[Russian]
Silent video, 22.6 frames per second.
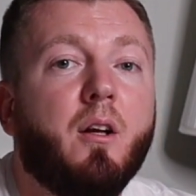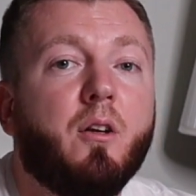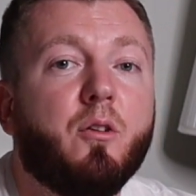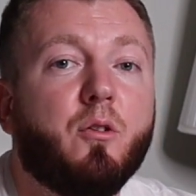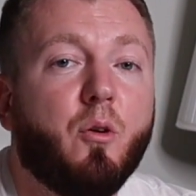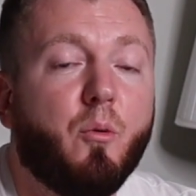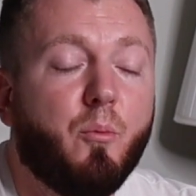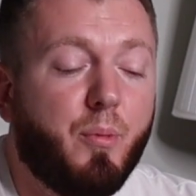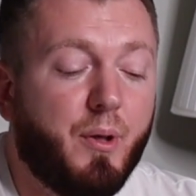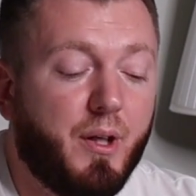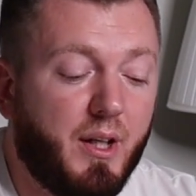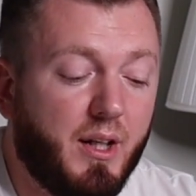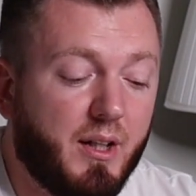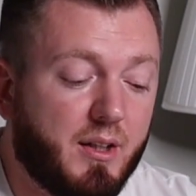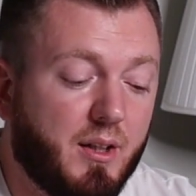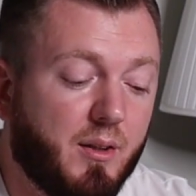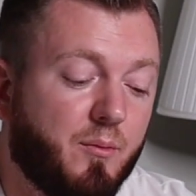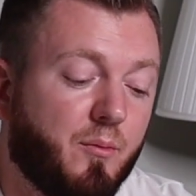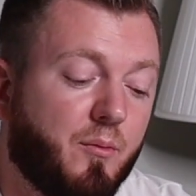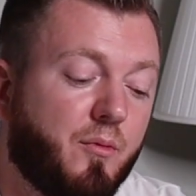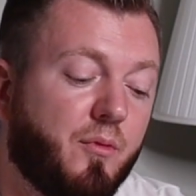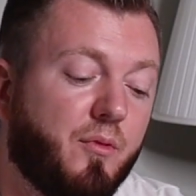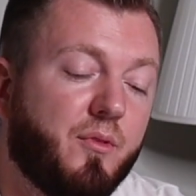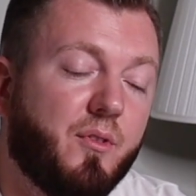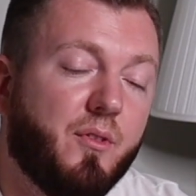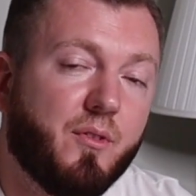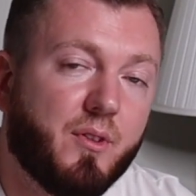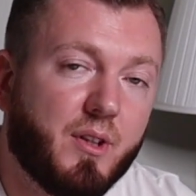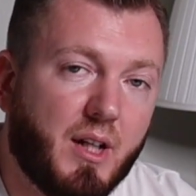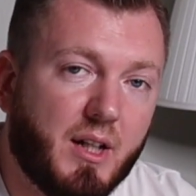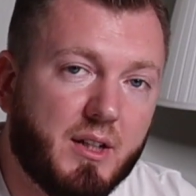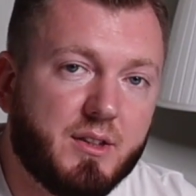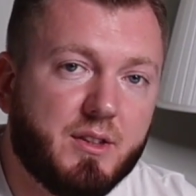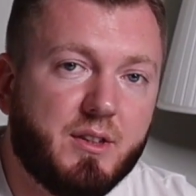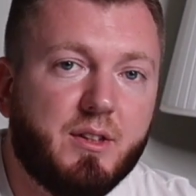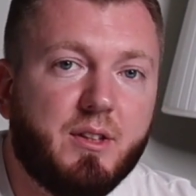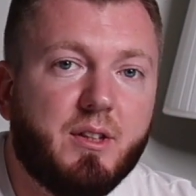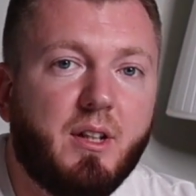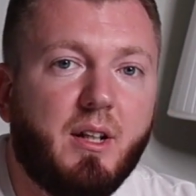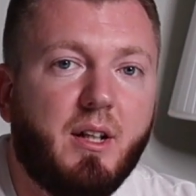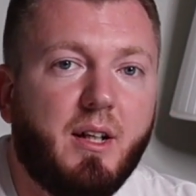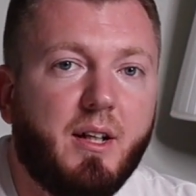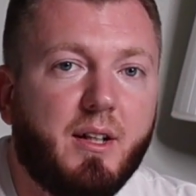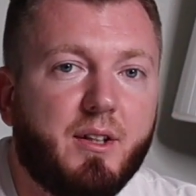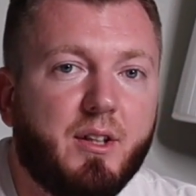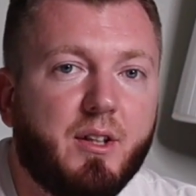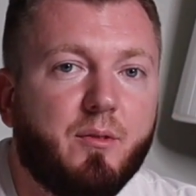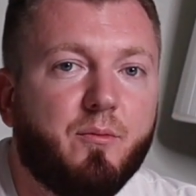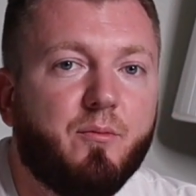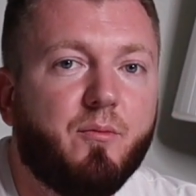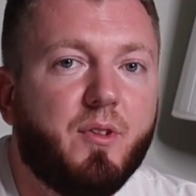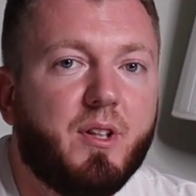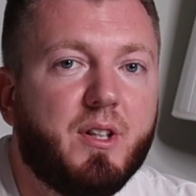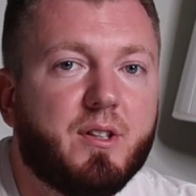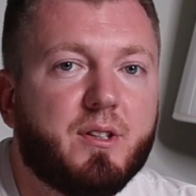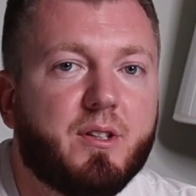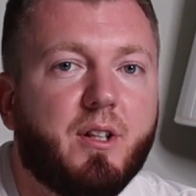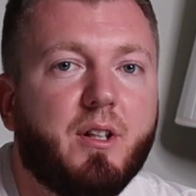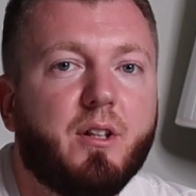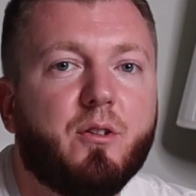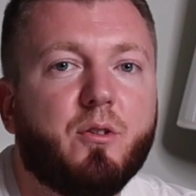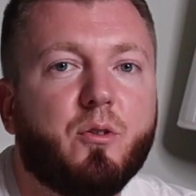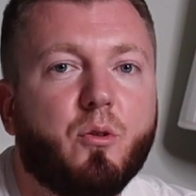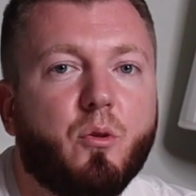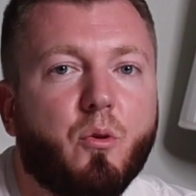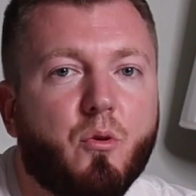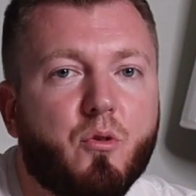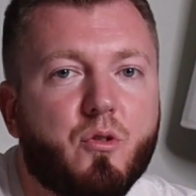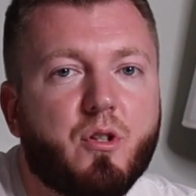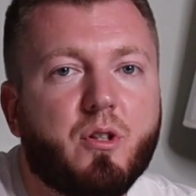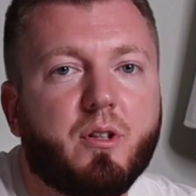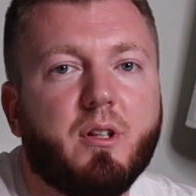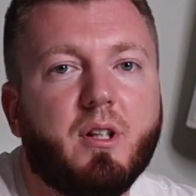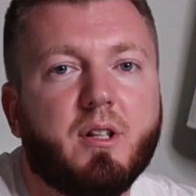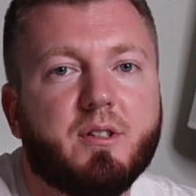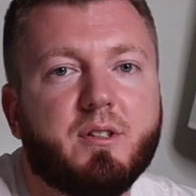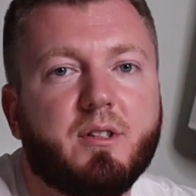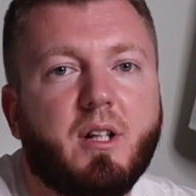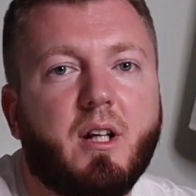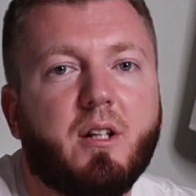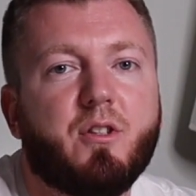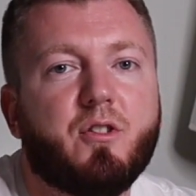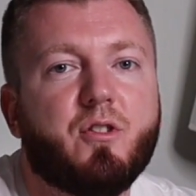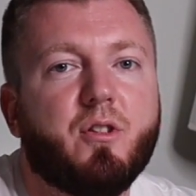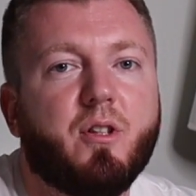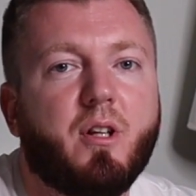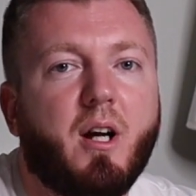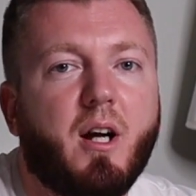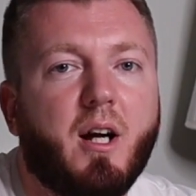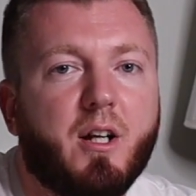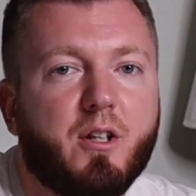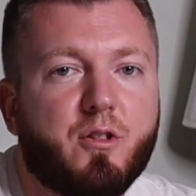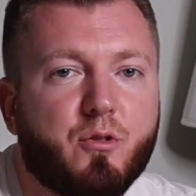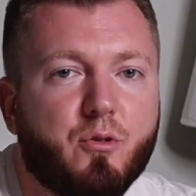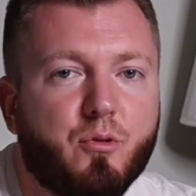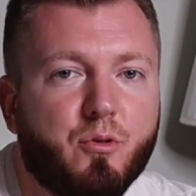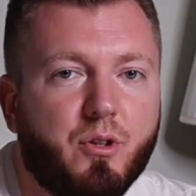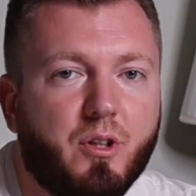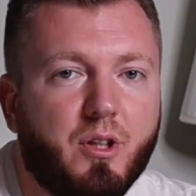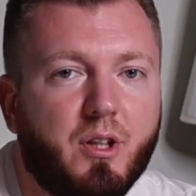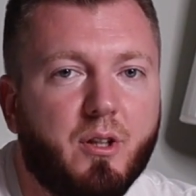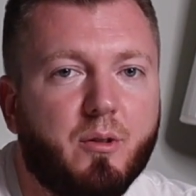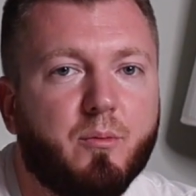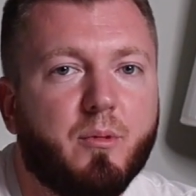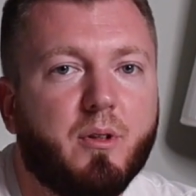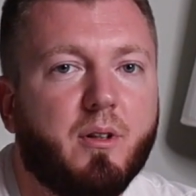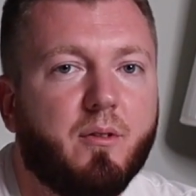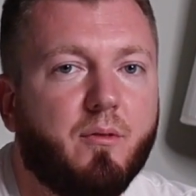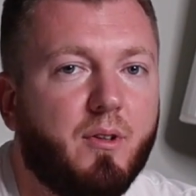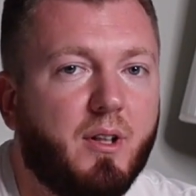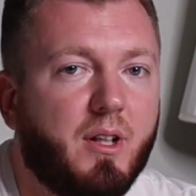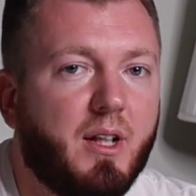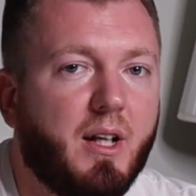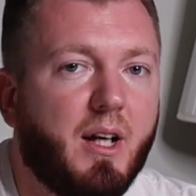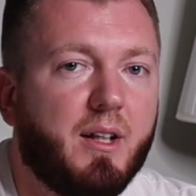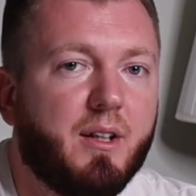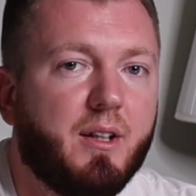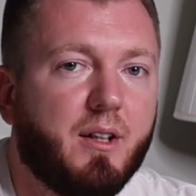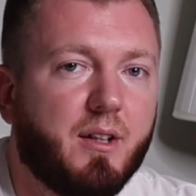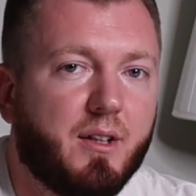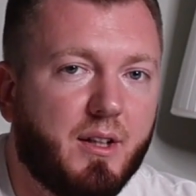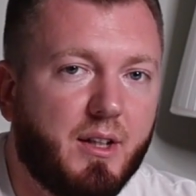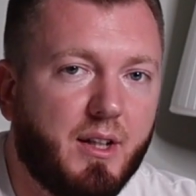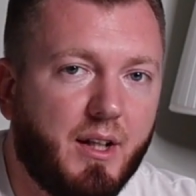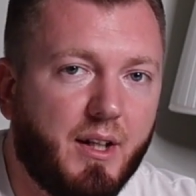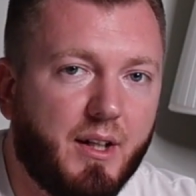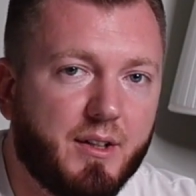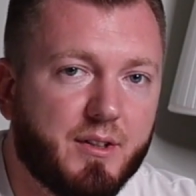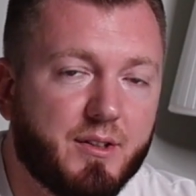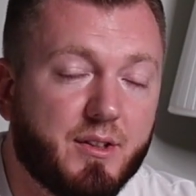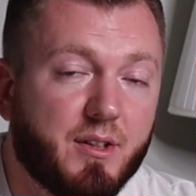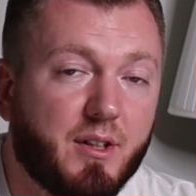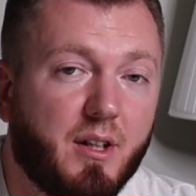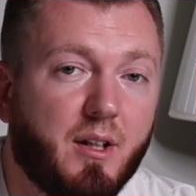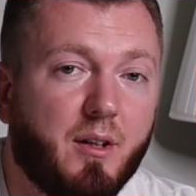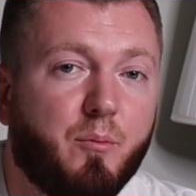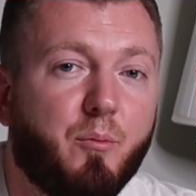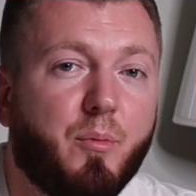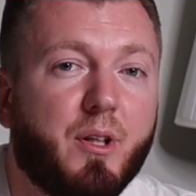Но при этом в 12-летнем виске тоже достаточно ощутимое влияние Хереса.